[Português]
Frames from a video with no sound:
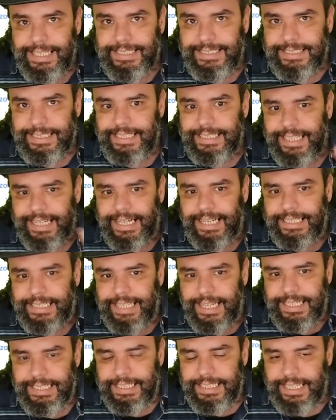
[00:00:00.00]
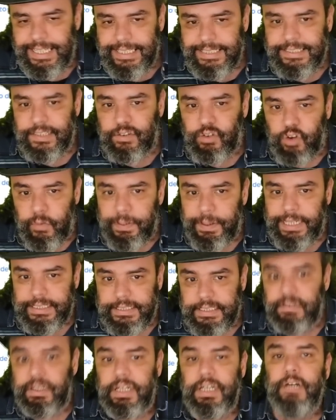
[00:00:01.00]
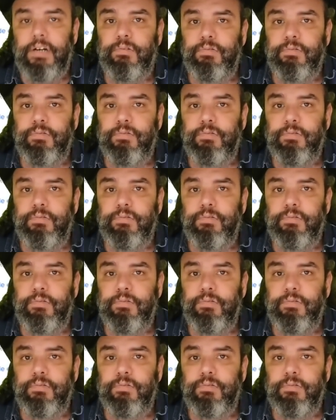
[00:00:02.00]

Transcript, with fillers: em Santa Catarina aí que você compra assim